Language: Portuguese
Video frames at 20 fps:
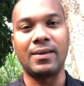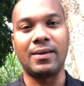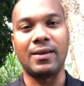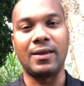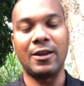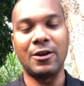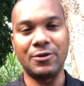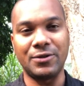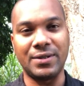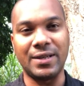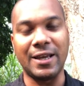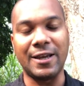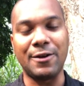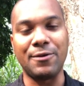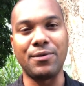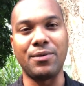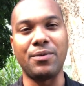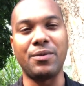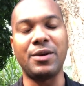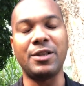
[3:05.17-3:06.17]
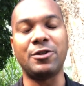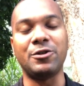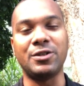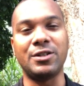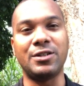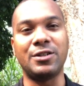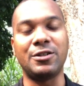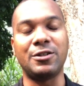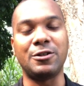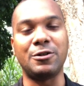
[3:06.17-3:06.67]
Eu sei que no momento de
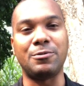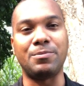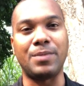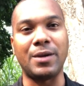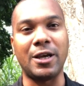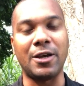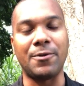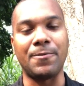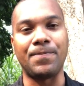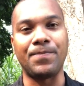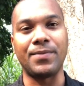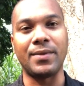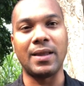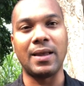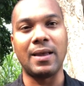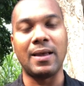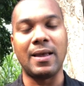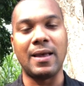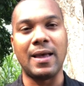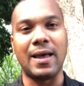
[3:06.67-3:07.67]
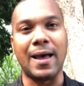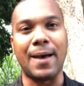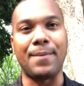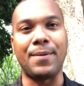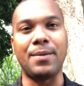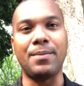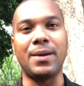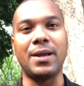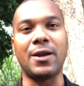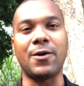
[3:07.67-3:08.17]
desespero, a
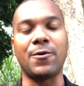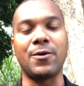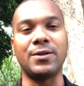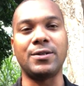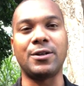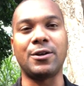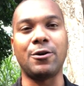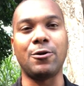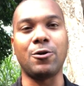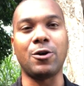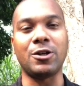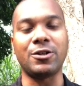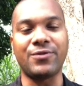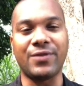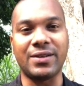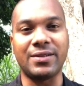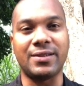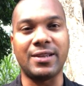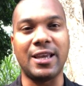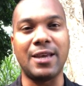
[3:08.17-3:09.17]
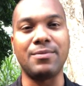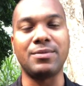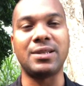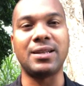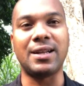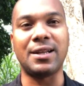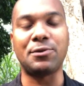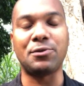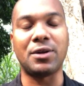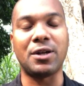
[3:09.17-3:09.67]
primeira coisa que nós fazemos, é
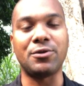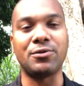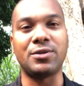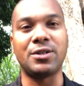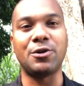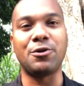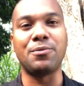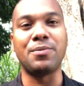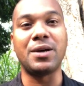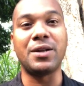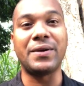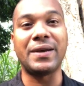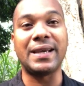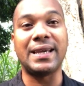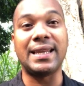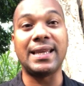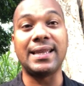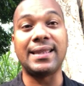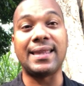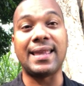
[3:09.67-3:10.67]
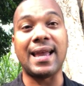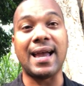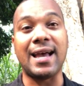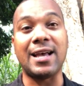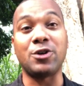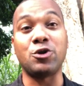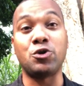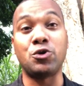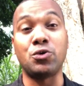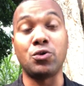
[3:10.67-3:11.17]
natural do ser humano, é
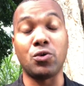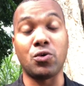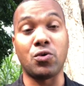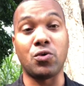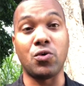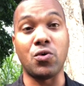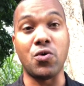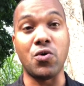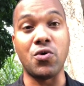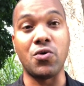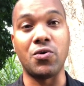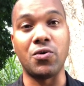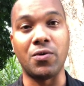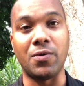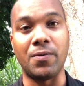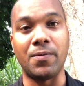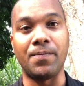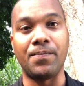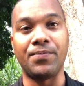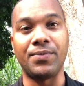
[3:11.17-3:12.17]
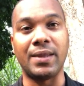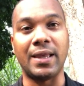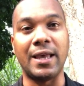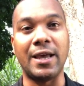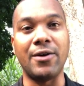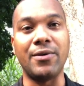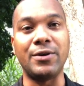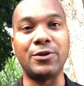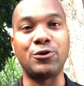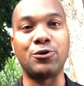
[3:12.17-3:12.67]
gritar: socorro,
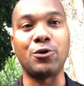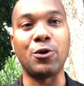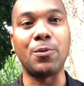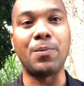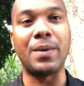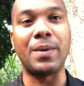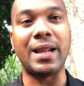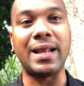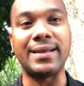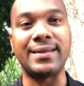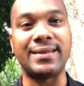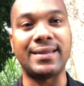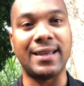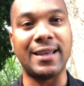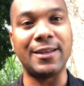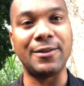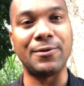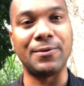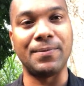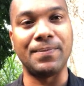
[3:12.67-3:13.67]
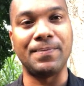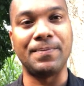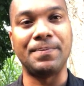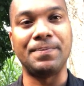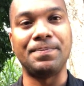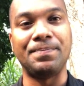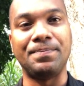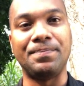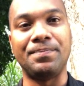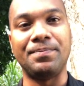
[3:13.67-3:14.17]
eu estou perecendo.
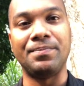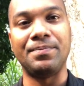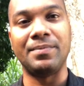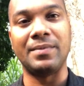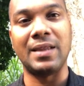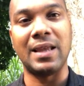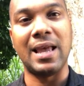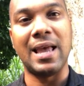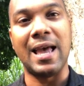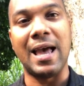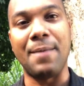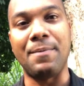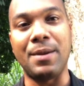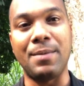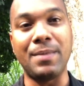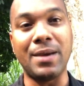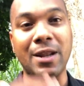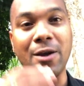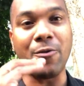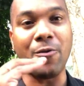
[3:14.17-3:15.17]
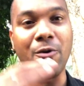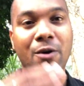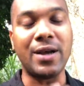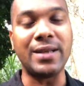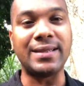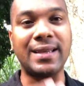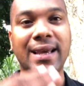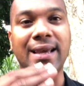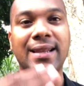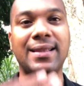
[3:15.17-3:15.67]
A primeira
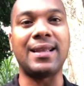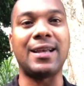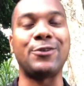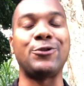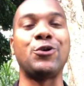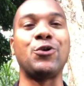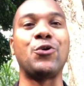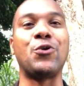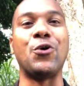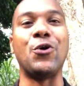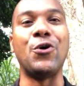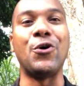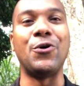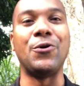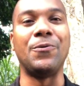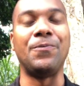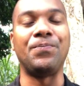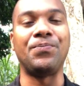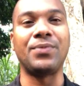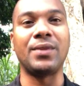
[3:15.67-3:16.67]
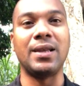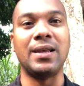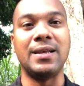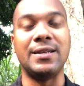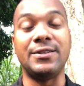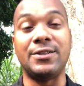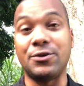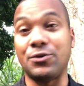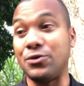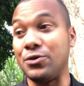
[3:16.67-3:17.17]
coisa é gritar: socorro,
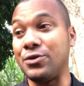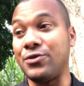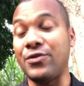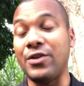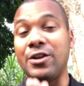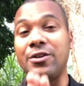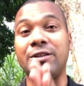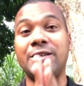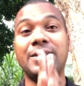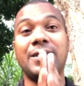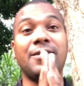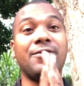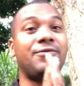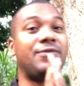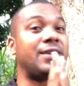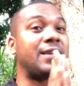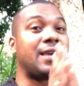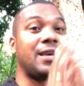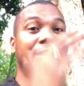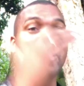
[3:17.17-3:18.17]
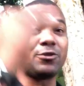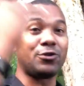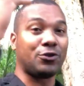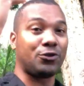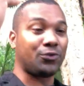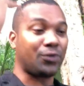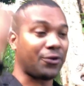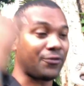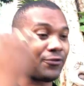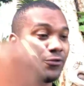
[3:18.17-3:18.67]
Jesus, filho de Davi, que isso,
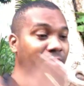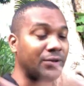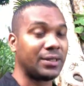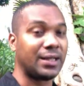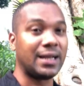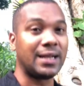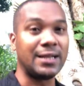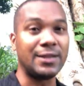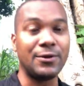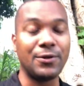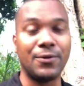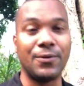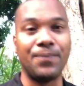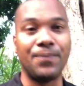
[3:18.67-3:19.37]
estou afundando.